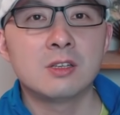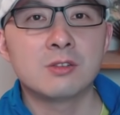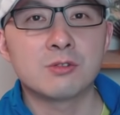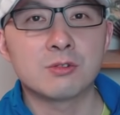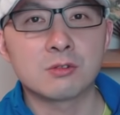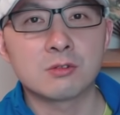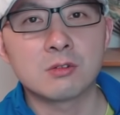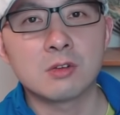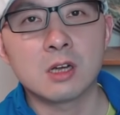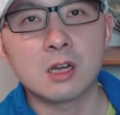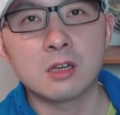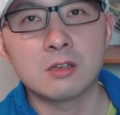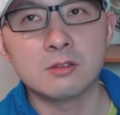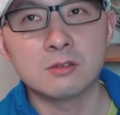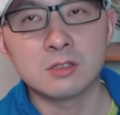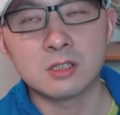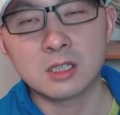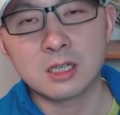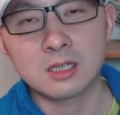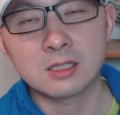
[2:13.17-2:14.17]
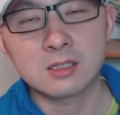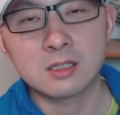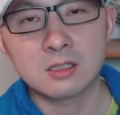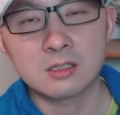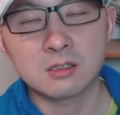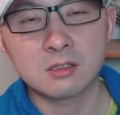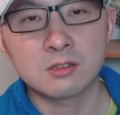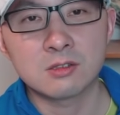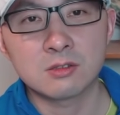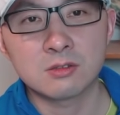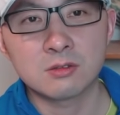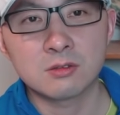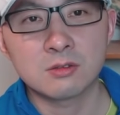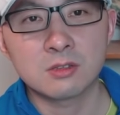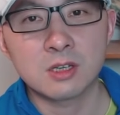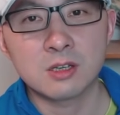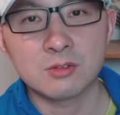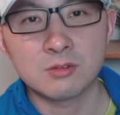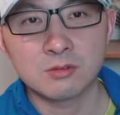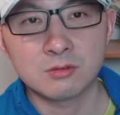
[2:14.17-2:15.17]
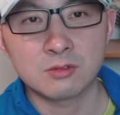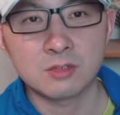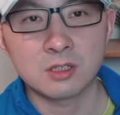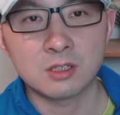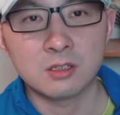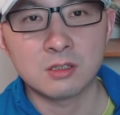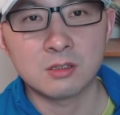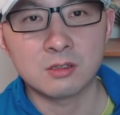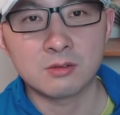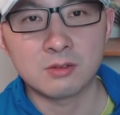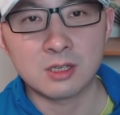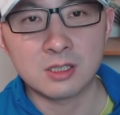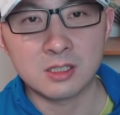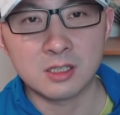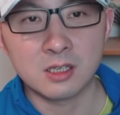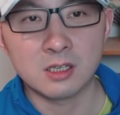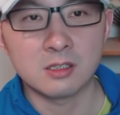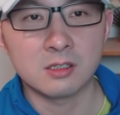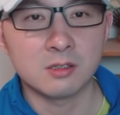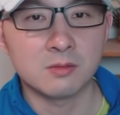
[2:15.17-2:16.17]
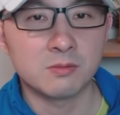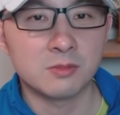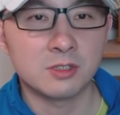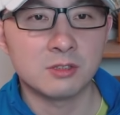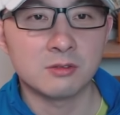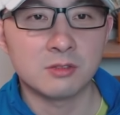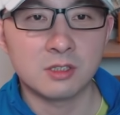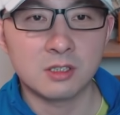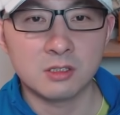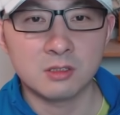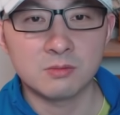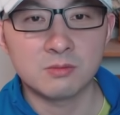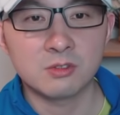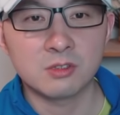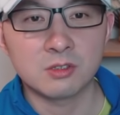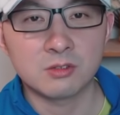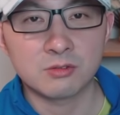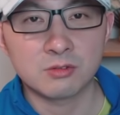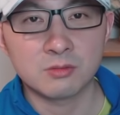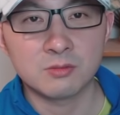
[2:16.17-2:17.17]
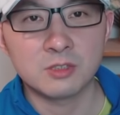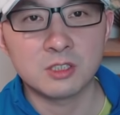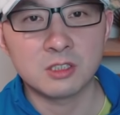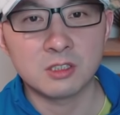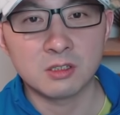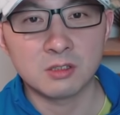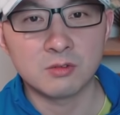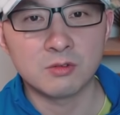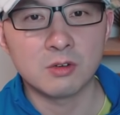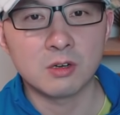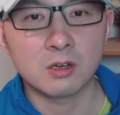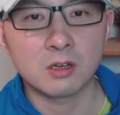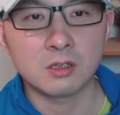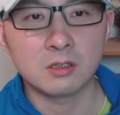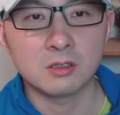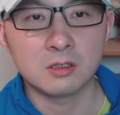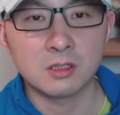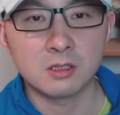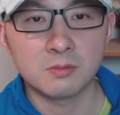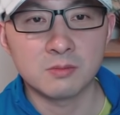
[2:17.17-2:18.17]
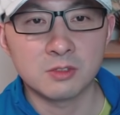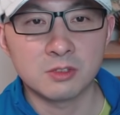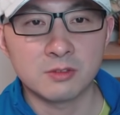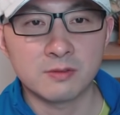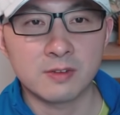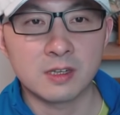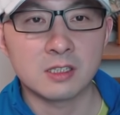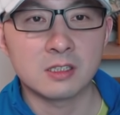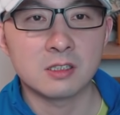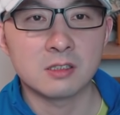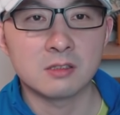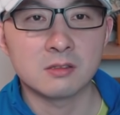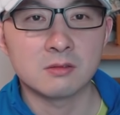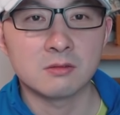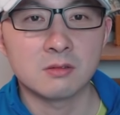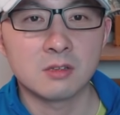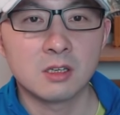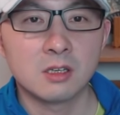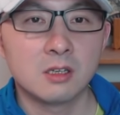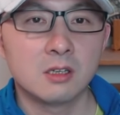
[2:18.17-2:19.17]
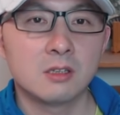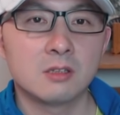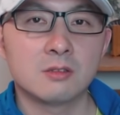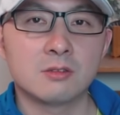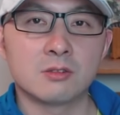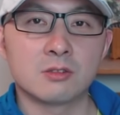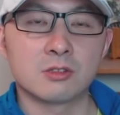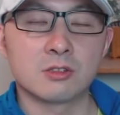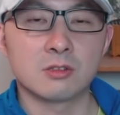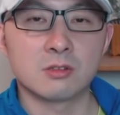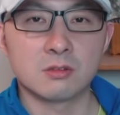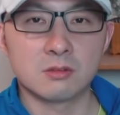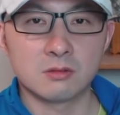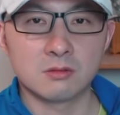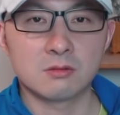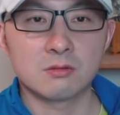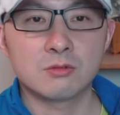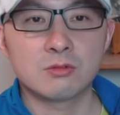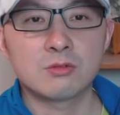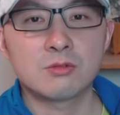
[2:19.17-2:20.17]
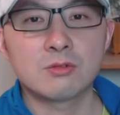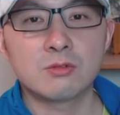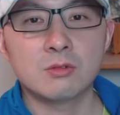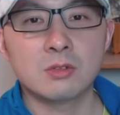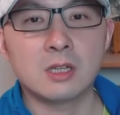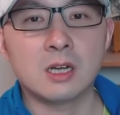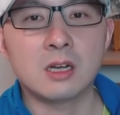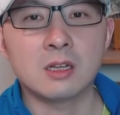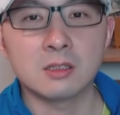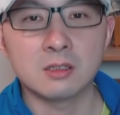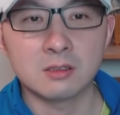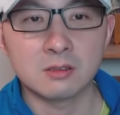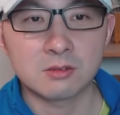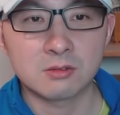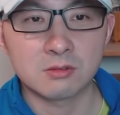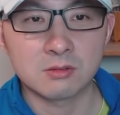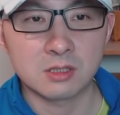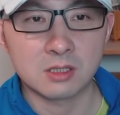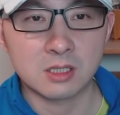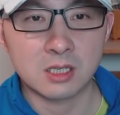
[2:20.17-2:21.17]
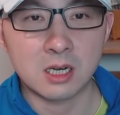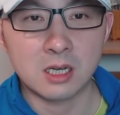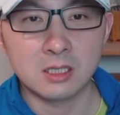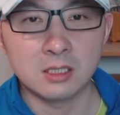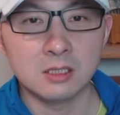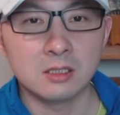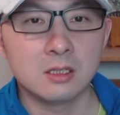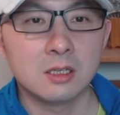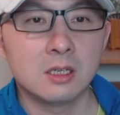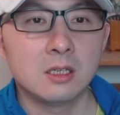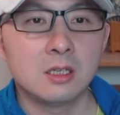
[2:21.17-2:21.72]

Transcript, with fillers: 据说还有其他三十个州都在用这个软件，也没有进一步的说明结果，可能也没有发现就是巨大的数字差异。